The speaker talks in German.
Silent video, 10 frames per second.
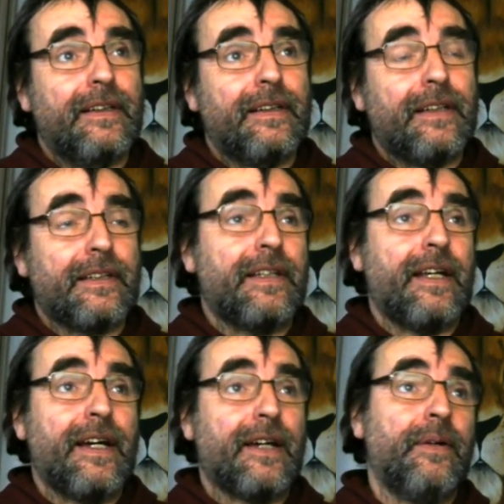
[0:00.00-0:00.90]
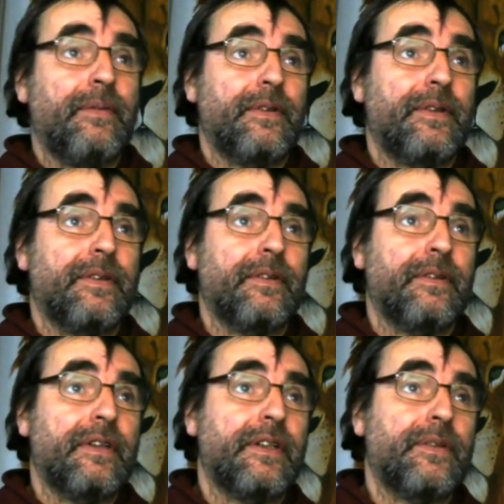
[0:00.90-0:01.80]
dass der Herr kommt
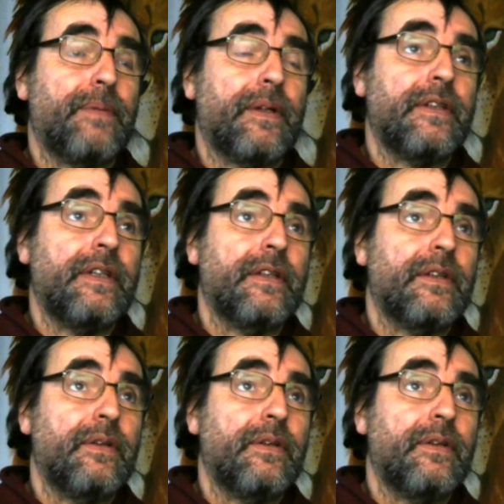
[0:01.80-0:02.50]
und es passiert